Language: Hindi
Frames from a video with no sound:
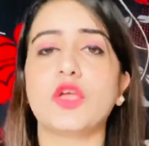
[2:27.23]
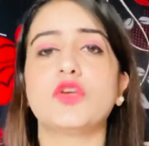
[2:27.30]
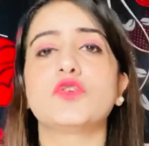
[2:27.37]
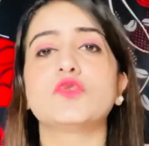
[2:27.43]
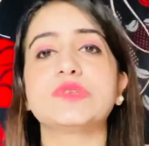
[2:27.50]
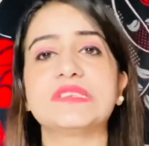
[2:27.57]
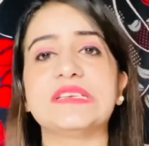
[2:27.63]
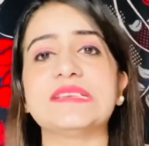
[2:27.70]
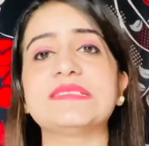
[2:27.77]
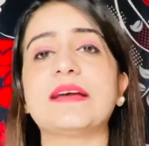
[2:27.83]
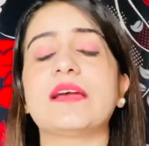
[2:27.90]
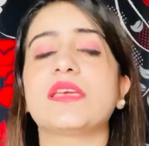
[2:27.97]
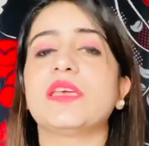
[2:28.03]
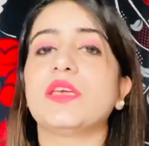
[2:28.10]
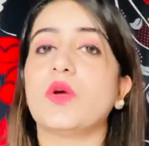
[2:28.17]
कुछ ही
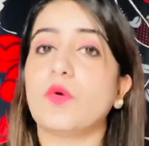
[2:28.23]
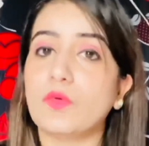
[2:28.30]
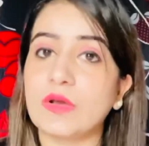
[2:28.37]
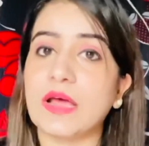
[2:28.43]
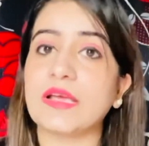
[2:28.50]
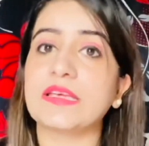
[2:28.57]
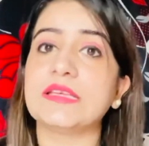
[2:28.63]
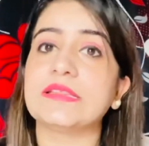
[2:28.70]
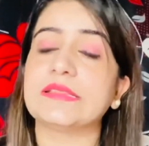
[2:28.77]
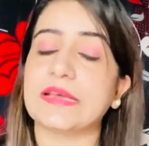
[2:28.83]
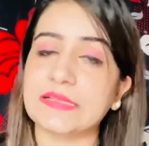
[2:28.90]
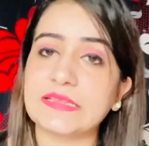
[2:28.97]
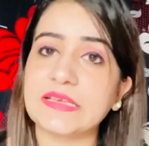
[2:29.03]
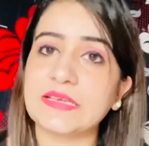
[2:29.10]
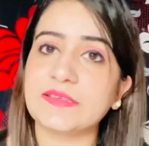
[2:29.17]
साकी ओना की
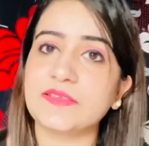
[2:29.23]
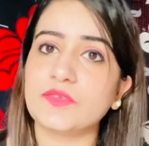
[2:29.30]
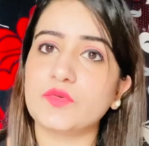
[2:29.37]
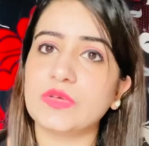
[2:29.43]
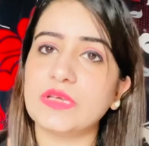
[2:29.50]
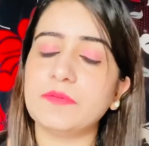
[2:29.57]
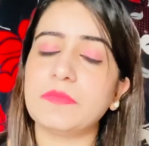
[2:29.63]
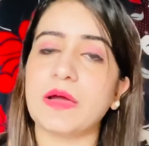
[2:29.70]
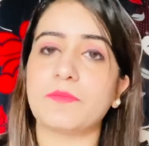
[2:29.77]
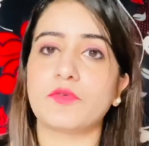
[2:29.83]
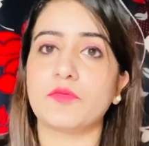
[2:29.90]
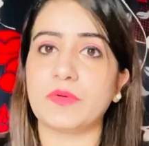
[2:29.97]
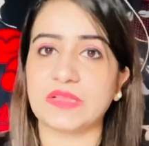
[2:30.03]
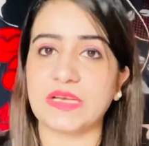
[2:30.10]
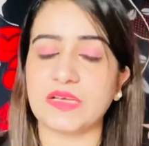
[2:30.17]
डेथ कैसे हुई मैं
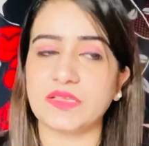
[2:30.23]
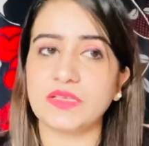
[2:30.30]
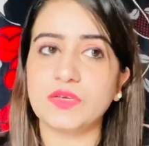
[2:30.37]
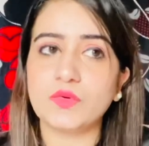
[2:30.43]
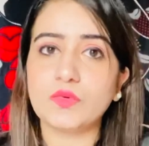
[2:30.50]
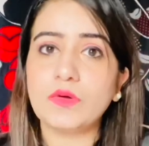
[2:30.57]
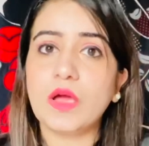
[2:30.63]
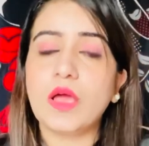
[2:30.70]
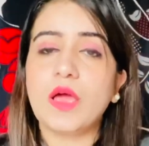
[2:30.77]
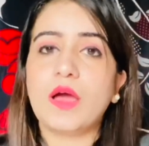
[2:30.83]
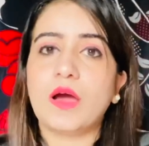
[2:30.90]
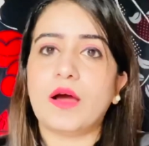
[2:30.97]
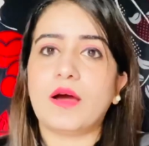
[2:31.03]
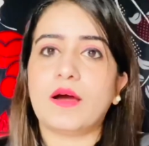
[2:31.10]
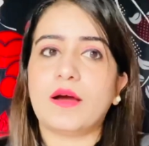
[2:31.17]
आपको बताती हूँ
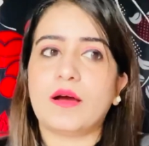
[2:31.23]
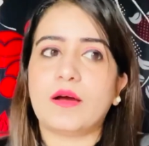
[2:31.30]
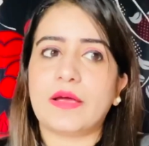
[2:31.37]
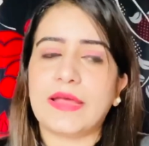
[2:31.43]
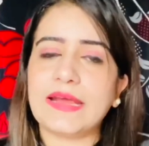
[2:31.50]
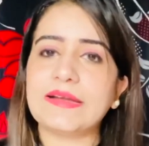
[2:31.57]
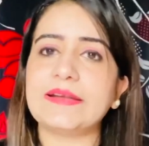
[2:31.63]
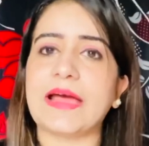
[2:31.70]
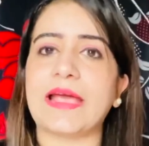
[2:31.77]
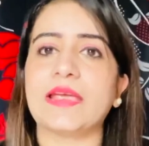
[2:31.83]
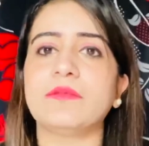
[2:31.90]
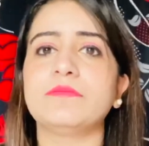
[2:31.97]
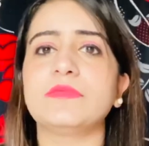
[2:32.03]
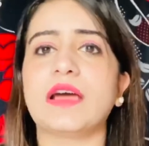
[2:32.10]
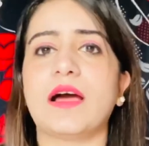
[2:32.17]
एक
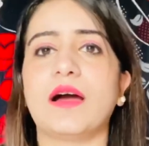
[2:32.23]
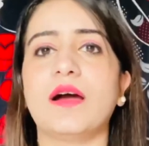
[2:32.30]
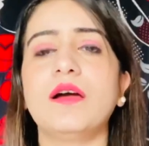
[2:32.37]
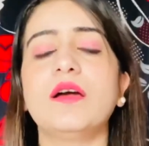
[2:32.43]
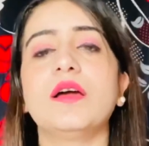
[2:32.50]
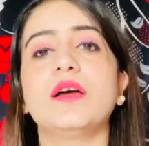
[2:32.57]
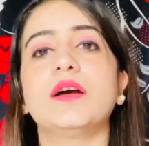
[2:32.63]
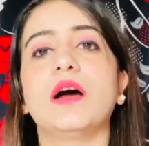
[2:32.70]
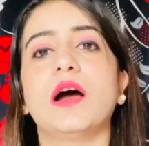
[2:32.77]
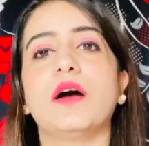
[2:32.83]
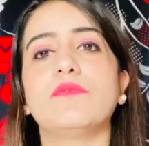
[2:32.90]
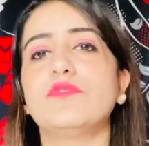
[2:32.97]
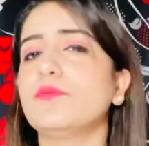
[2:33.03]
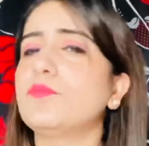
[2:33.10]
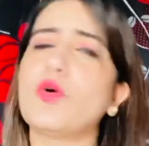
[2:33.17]
टाइम था
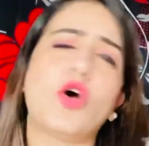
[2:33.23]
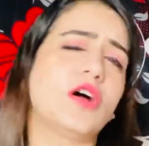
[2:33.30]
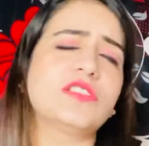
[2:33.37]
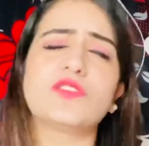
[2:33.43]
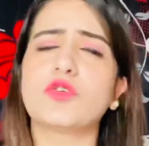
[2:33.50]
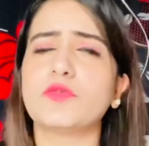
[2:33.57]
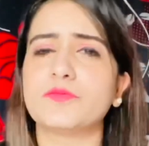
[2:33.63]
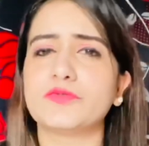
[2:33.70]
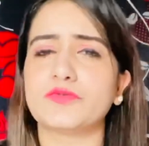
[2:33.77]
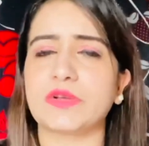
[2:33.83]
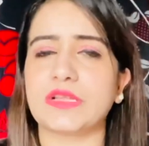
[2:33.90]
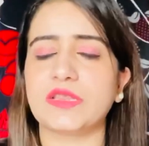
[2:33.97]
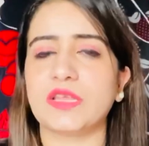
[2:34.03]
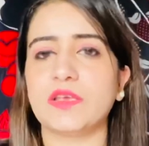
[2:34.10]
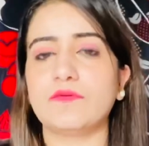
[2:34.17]
वो बहुत
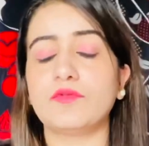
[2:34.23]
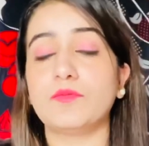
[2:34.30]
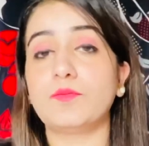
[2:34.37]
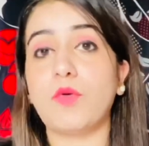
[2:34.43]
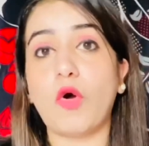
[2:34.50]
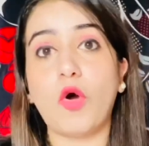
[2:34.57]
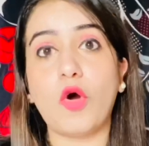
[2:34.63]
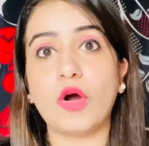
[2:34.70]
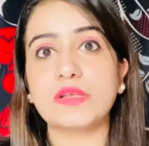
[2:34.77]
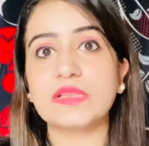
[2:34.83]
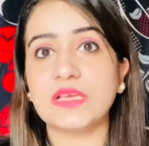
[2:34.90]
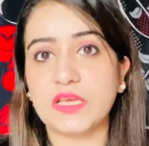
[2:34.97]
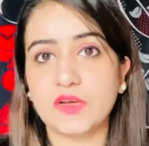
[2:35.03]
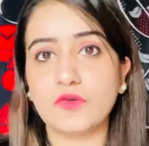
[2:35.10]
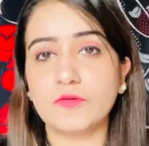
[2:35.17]
खूबसूरत थी वो
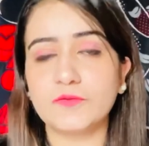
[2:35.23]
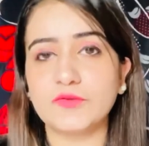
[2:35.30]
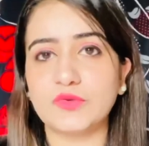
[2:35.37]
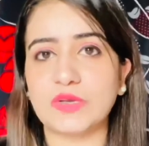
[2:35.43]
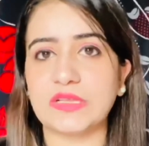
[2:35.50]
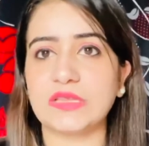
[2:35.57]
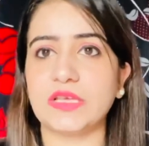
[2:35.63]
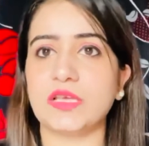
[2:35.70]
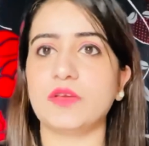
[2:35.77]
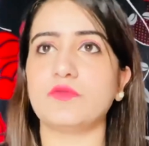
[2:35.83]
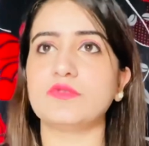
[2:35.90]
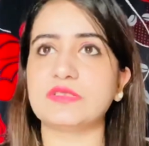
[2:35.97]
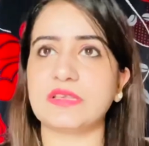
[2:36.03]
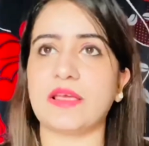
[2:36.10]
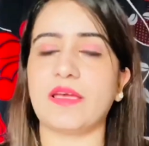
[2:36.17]
बहुत ही खूबसूरत थी
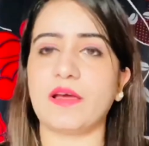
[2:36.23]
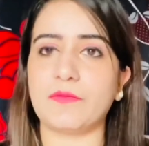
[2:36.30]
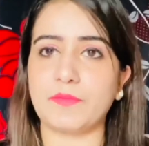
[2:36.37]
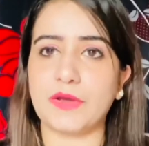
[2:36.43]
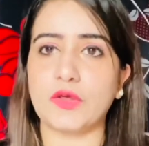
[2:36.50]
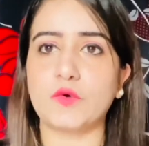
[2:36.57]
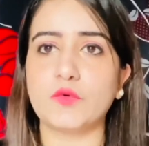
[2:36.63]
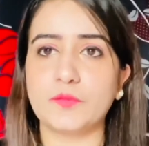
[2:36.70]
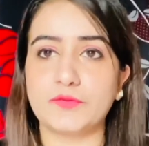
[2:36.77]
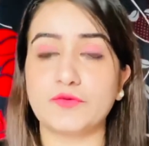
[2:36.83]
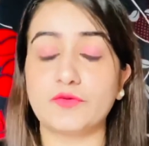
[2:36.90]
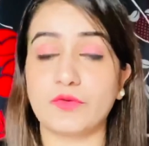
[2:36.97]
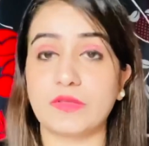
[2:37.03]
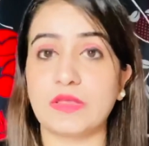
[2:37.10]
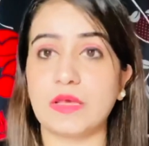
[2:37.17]
उसे अपने
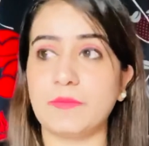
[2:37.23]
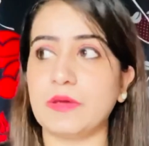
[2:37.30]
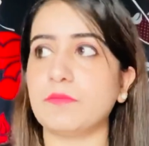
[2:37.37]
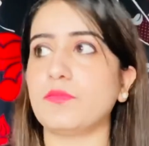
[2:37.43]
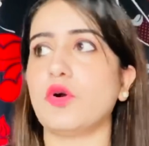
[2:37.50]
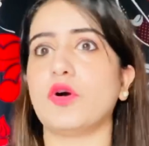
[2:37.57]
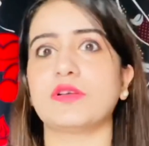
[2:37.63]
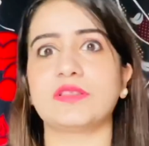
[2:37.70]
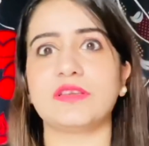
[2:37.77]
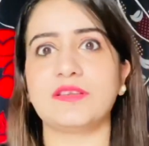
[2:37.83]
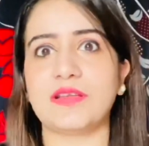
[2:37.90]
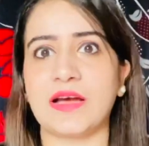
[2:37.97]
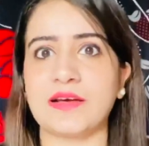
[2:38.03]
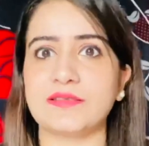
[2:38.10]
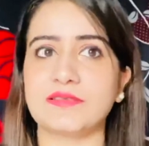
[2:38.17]
खूबसूरती पे बहुत ही
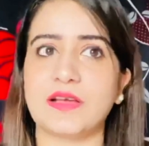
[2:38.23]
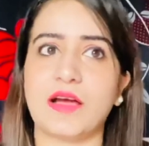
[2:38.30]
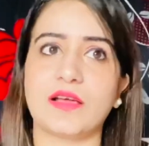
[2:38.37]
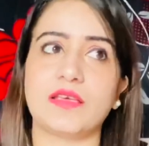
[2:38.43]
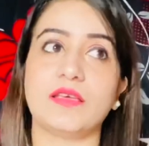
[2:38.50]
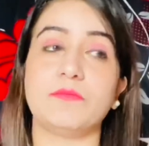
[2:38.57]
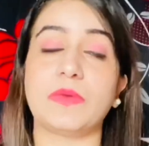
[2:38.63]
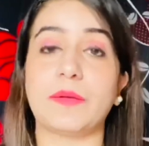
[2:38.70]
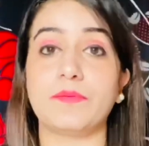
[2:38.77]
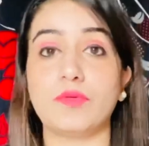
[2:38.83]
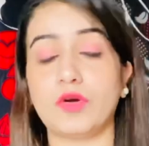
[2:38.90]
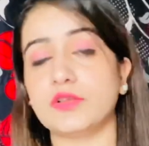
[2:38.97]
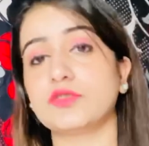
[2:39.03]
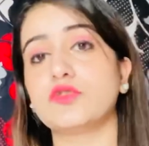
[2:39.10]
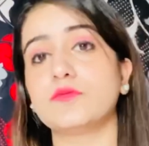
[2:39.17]
नाज था कि मैं
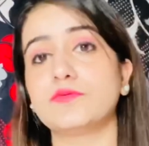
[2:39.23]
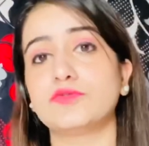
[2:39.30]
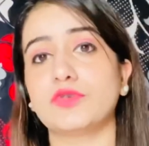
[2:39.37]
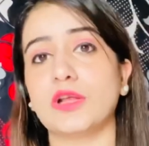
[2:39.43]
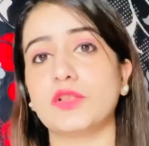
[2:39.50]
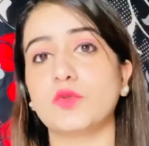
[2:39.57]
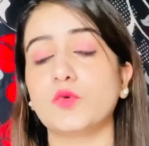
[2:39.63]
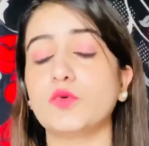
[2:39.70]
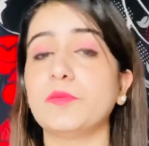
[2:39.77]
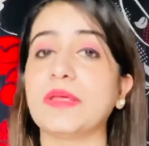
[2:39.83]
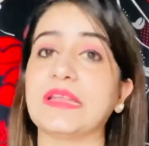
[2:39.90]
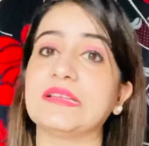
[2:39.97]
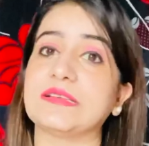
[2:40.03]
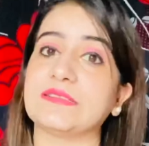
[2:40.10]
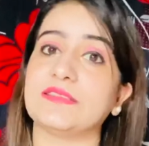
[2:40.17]
बहुत खूबसूरत हूँ
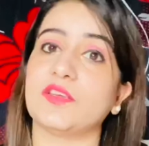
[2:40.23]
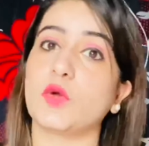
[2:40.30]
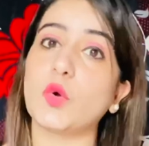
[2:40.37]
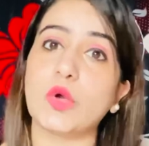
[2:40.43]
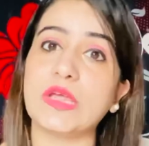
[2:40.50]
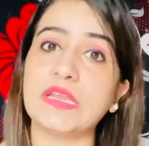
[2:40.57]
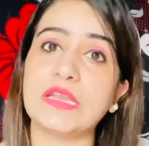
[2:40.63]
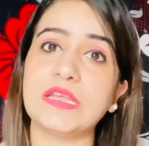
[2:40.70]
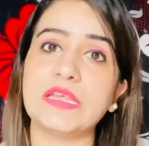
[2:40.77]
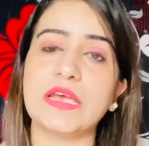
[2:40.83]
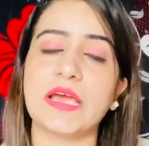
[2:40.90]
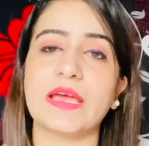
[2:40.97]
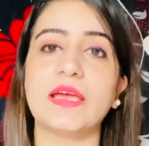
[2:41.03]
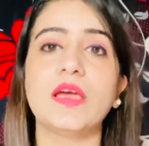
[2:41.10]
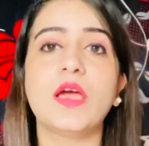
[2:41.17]
मेरी जैसी कोई नहीं
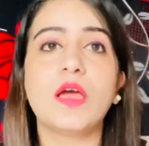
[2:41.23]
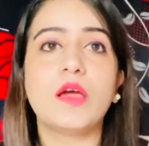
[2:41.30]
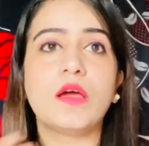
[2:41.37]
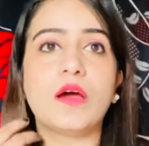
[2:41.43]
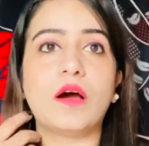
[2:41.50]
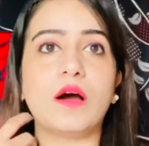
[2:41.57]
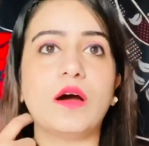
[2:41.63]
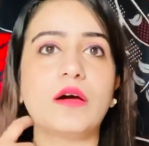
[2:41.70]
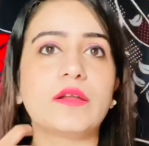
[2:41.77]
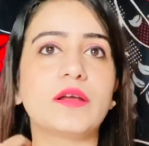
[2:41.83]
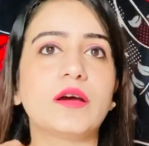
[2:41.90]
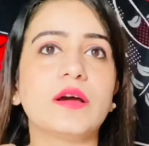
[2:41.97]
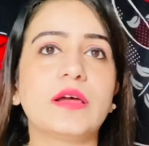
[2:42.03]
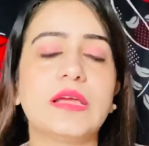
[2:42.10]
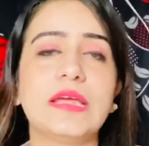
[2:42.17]
है और
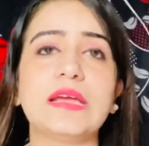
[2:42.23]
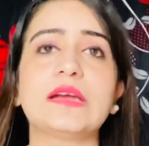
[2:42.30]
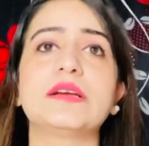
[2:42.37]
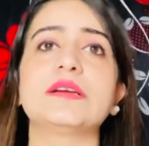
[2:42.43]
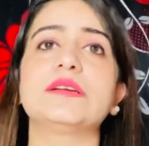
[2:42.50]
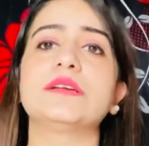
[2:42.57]
एक